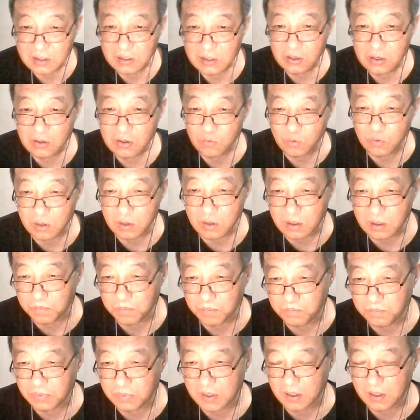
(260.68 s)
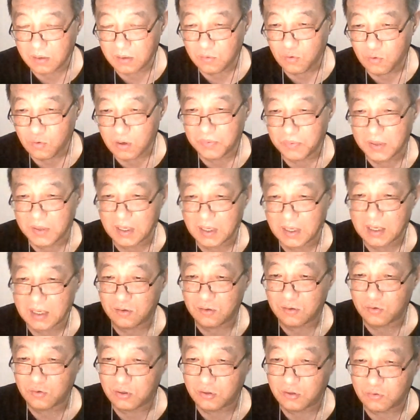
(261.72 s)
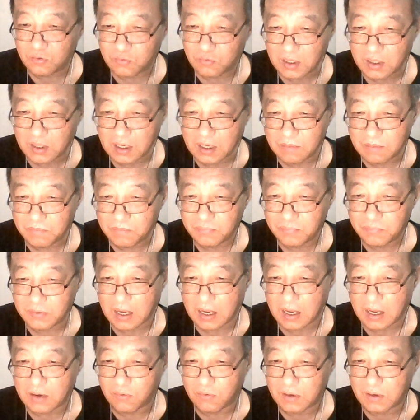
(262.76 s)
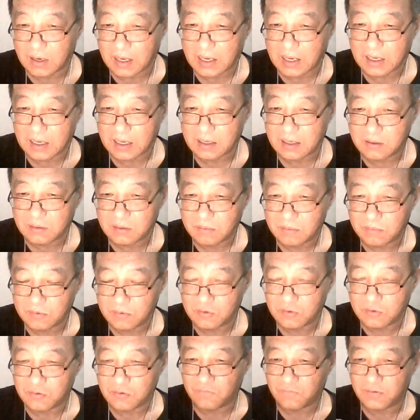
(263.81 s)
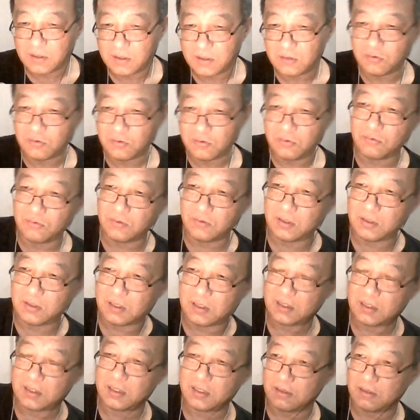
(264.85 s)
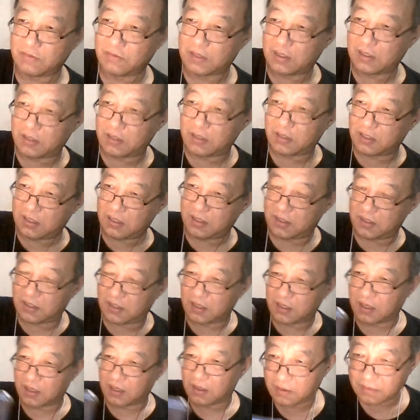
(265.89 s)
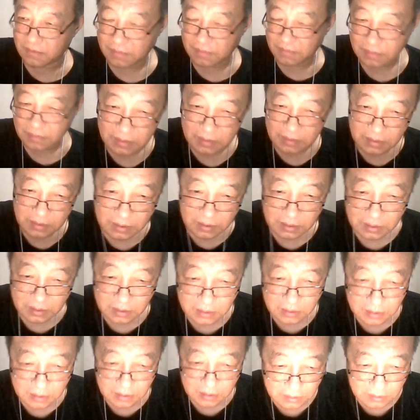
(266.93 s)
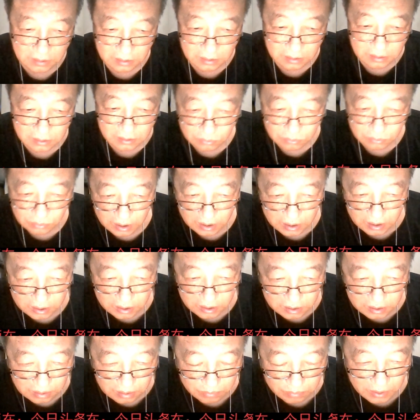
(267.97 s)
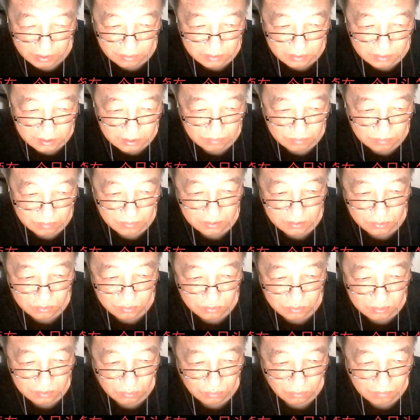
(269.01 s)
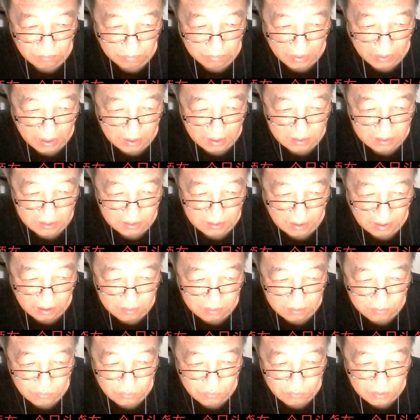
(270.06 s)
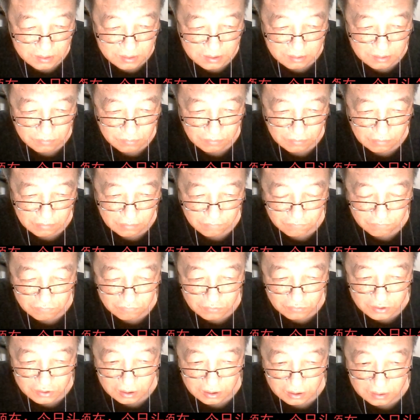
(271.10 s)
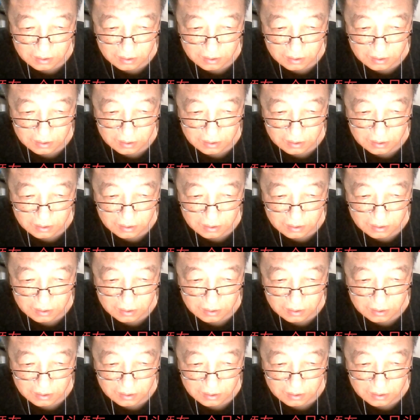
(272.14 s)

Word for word: 约屁约屁去酒店，不带回来。充分尊重你，此为四圣。进酒店时没有亲密举动，怕你难过，此为五圣。